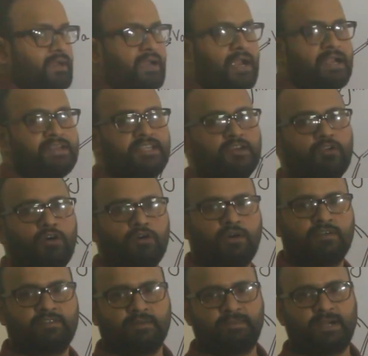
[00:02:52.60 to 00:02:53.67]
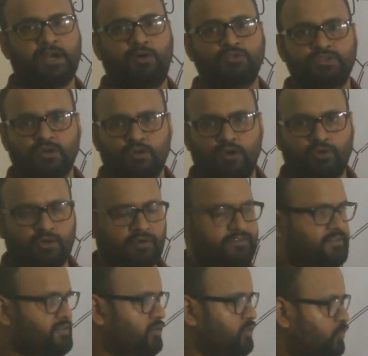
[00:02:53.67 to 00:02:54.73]
অ্যান্টি ক্লকওয়াইজে বা কাউন্টার
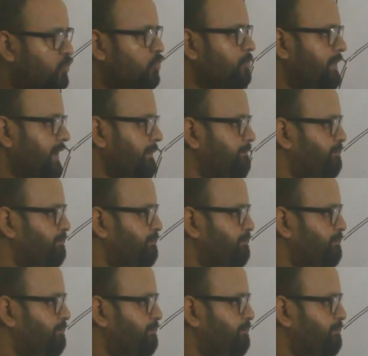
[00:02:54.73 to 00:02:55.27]
ক্লকওয়াইজে যখন ঘুরবে